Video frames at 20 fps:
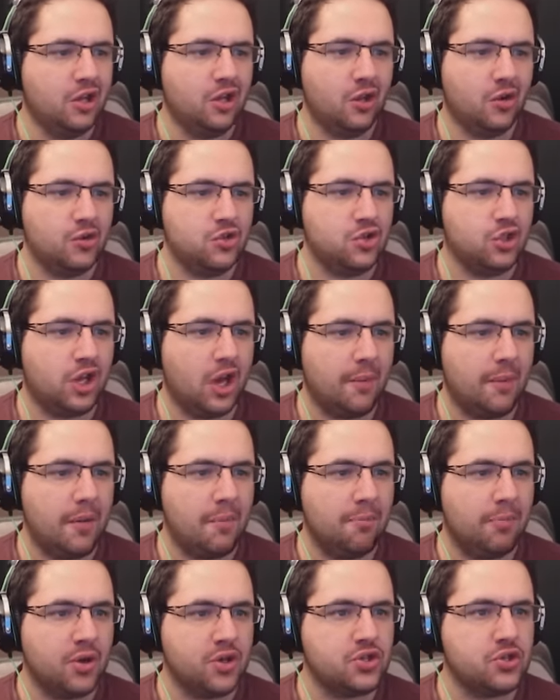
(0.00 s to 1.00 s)
non, je suis quand
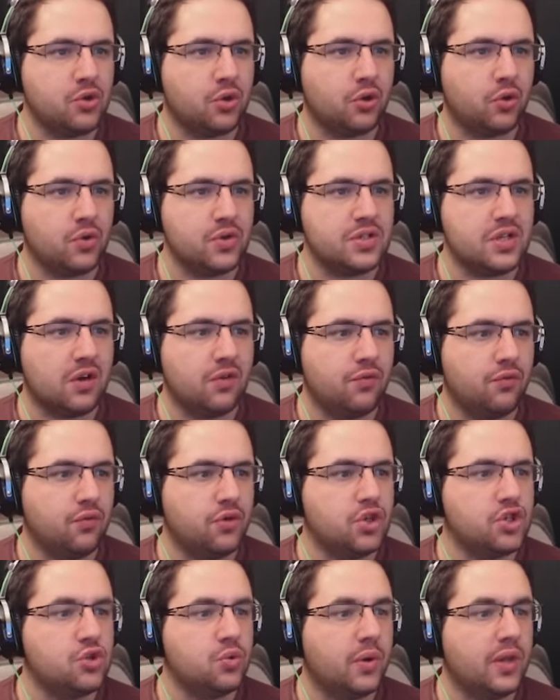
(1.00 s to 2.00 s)
même pas sûr qu'on s'en fout
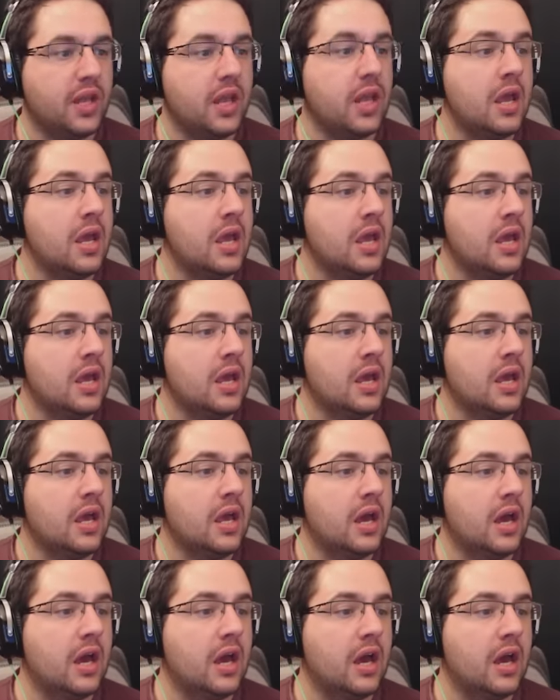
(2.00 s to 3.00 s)
de se noyer.
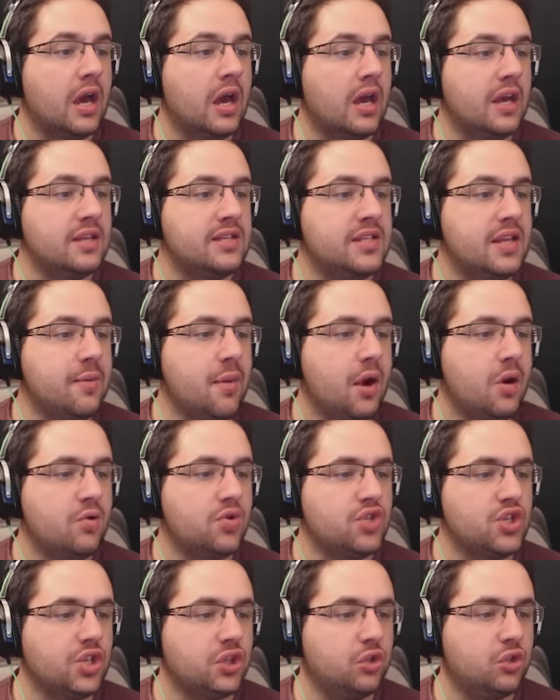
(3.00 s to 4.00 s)
Euh, c'est moi où
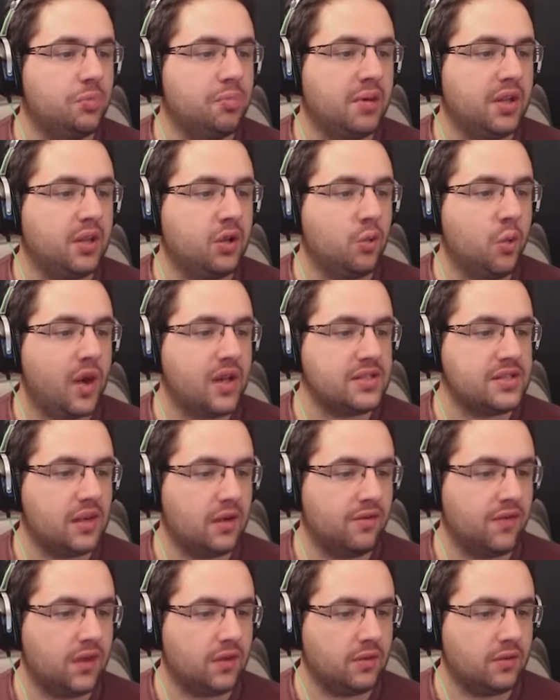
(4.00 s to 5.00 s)
j'ai tout pris de quartz
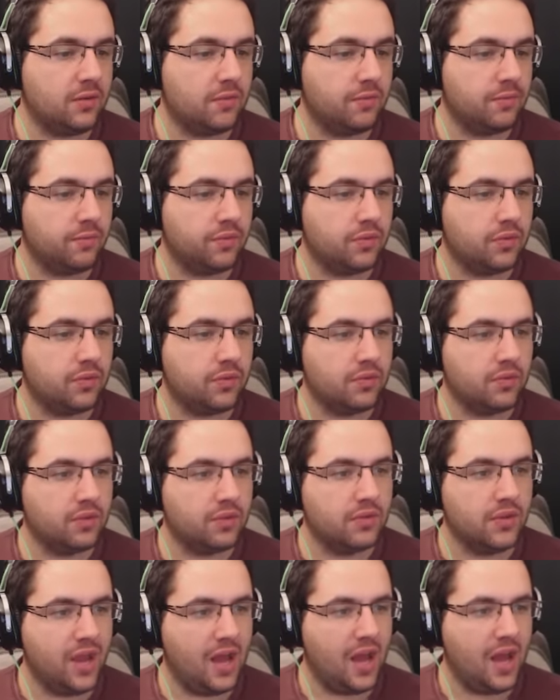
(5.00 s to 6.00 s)
en fait
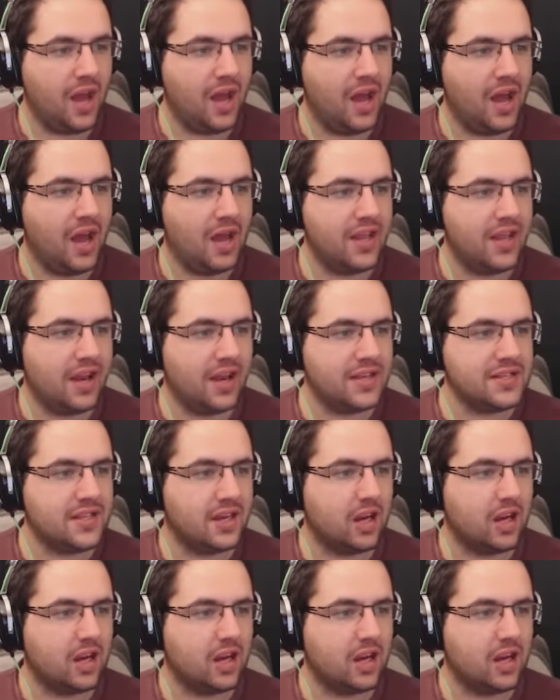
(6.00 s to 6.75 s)
Ah, il en reste